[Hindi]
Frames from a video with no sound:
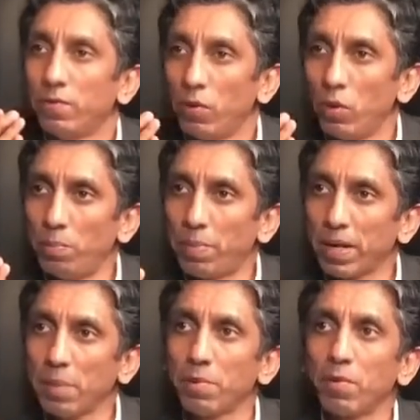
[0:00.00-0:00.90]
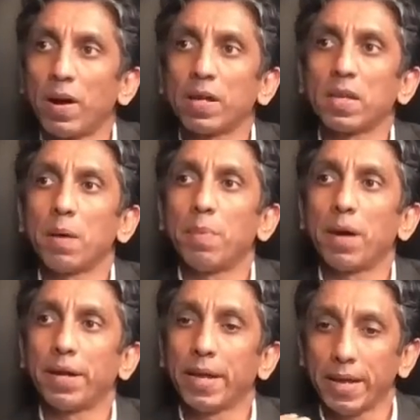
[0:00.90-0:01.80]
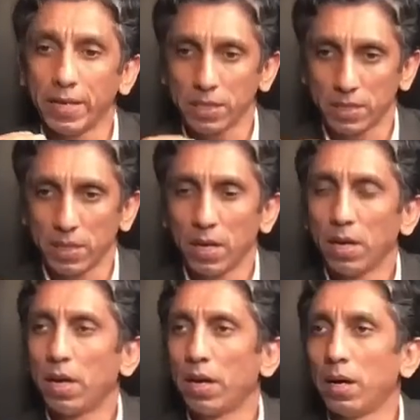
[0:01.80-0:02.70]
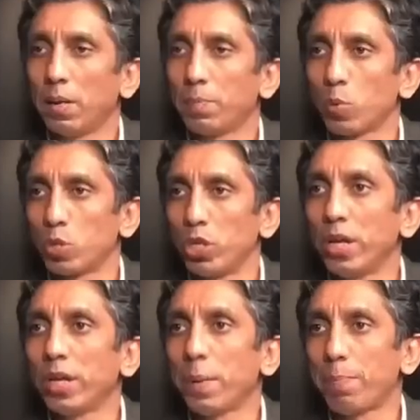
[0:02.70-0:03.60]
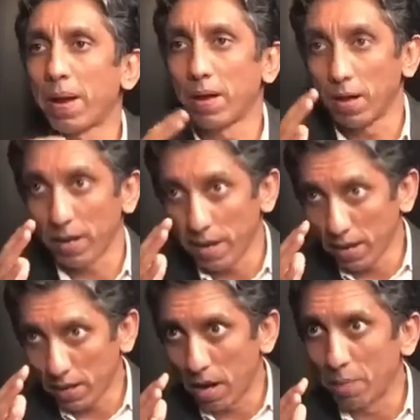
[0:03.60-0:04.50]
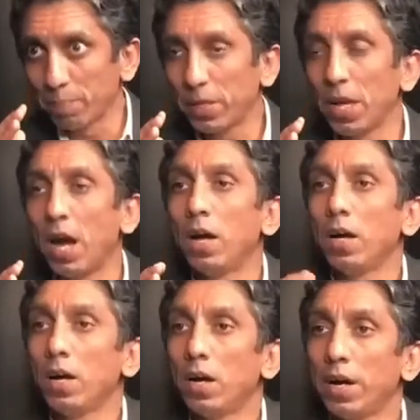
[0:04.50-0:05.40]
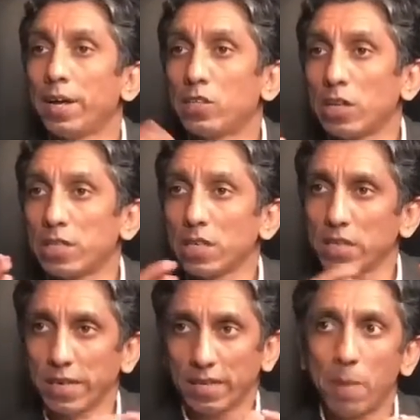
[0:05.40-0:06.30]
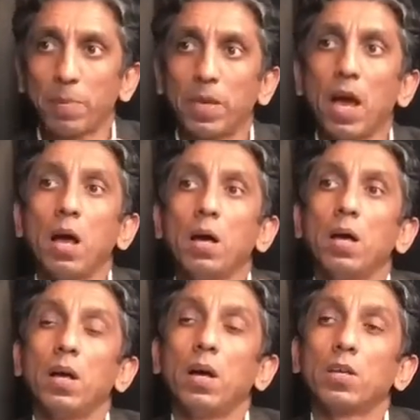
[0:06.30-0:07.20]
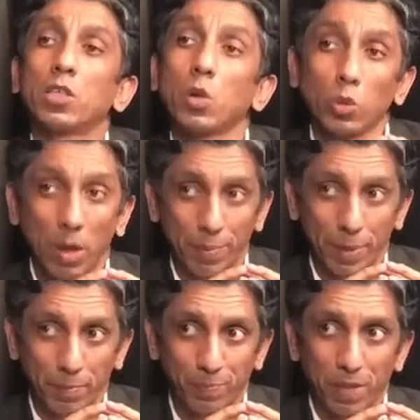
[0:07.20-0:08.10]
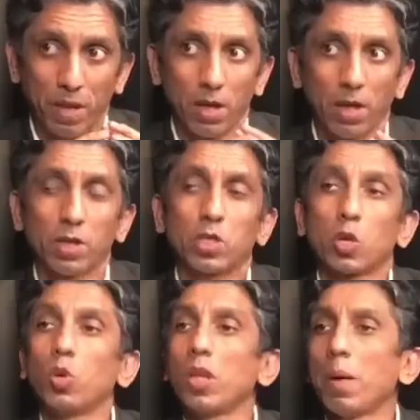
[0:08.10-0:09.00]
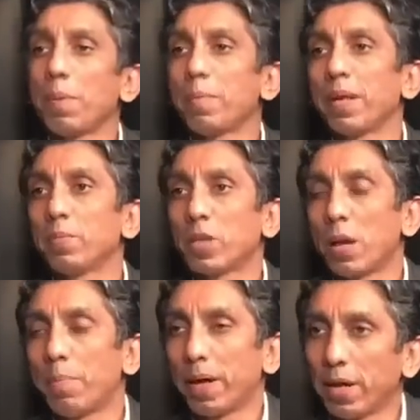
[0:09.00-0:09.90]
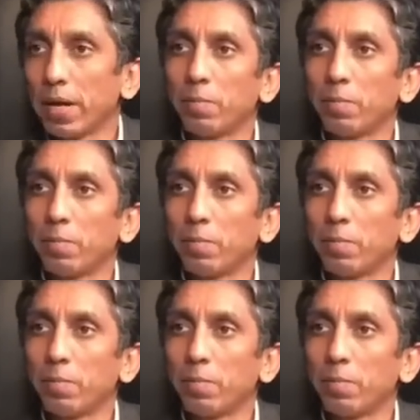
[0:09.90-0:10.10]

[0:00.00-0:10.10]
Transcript: वो मरीम नवाज साहबा ने इस प्रोसीडिंग के पैरल एक काम किया एक जलसे से खिताब किया सरगोदा में सरगोदा में मरीम साहबा ने